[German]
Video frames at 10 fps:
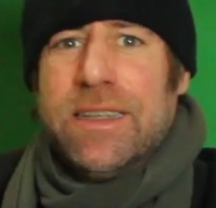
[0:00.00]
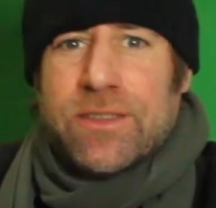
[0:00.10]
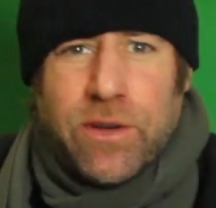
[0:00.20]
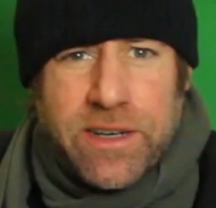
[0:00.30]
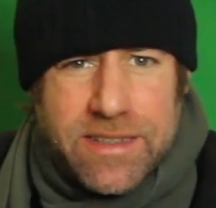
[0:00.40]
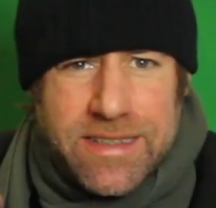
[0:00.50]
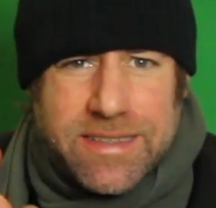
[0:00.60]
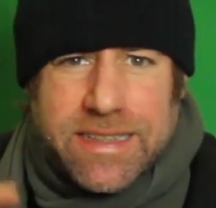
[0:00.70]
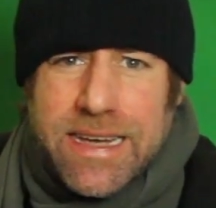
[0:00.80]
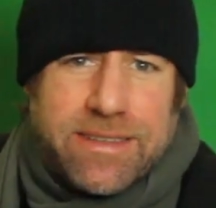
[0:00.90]
sondern
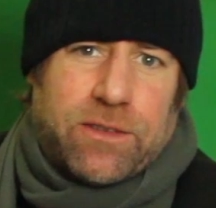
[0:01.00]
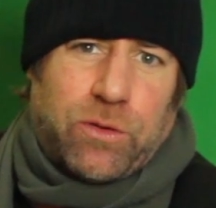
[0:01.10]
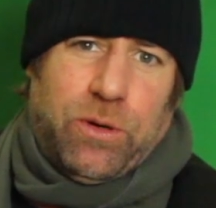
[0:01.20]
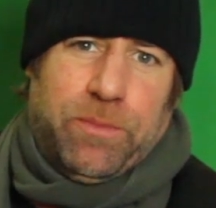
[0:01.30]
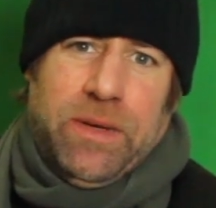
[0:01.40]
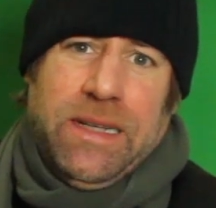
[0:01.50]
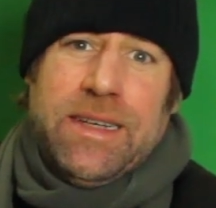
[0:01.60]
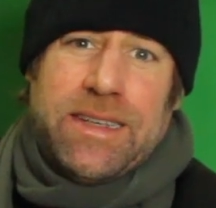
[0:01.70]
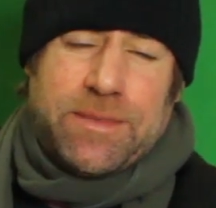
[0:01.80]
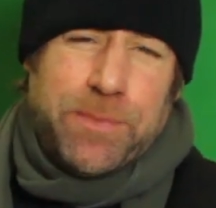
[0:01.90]
es geht darum,
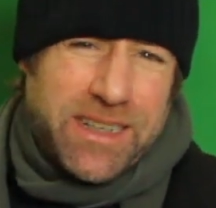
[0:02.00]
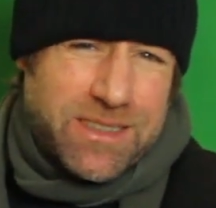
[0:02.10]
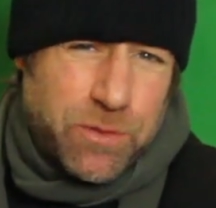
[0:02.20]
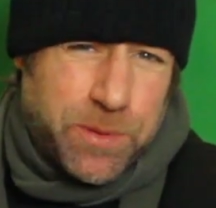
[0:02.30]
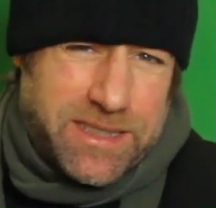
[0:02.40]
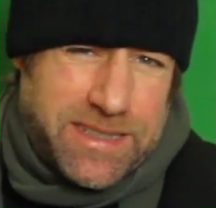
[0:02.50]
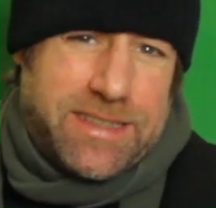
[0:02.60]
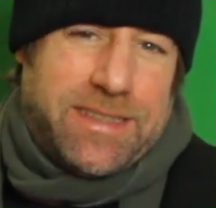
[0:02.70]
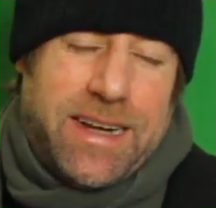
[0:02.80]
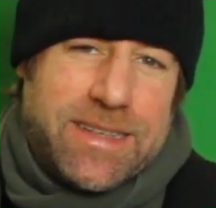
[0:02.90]
dass man das
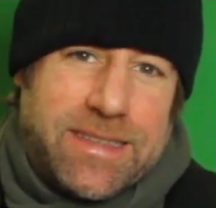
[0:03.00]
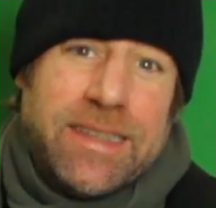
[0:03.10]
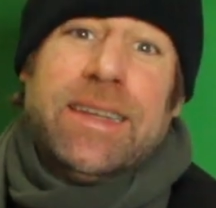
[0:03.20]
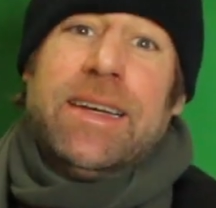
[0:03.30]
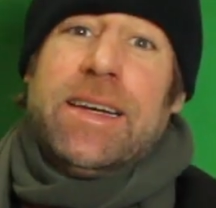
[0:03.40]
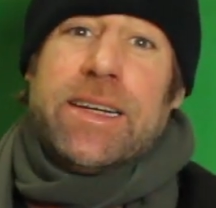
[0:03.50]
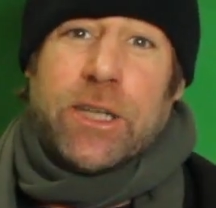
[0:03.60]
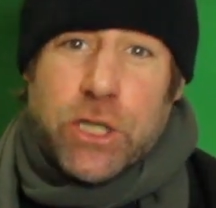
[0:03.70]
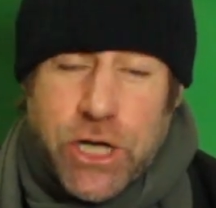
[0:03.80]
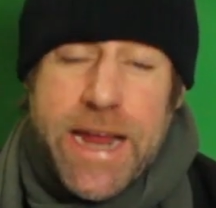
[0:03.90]
übersetzt als
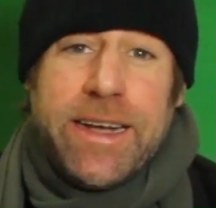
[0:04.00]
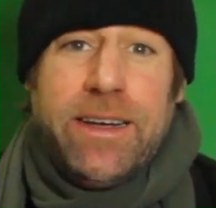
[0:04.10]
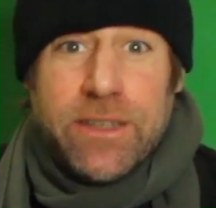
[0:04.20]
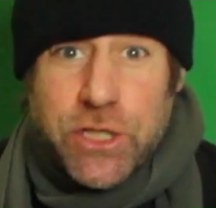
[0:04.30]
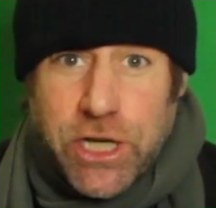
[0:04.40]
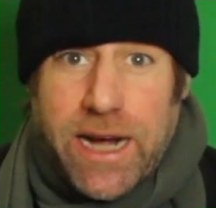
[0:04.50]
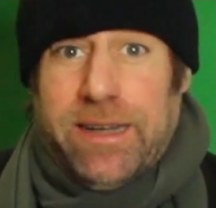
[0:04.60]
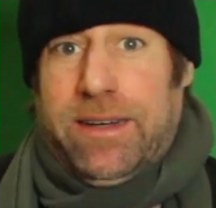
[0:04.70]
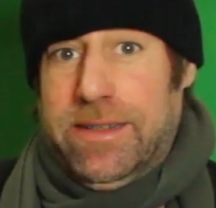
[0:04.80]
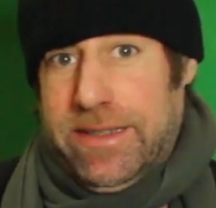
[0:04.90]

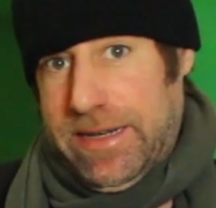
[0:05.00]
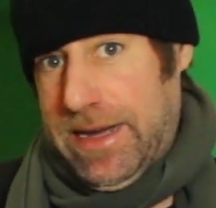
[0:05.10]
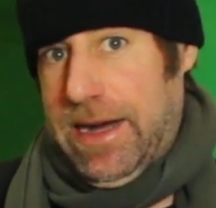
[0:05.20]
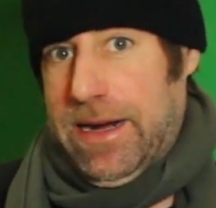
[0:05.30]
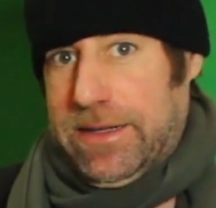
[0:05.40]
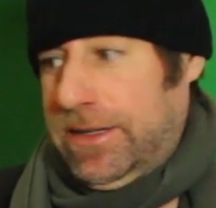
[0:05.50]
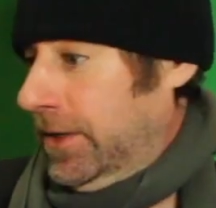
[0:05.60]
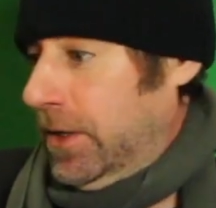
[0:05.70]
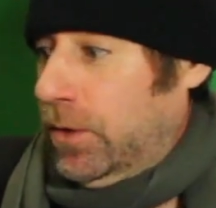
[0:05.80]
Geschenkschachteltag.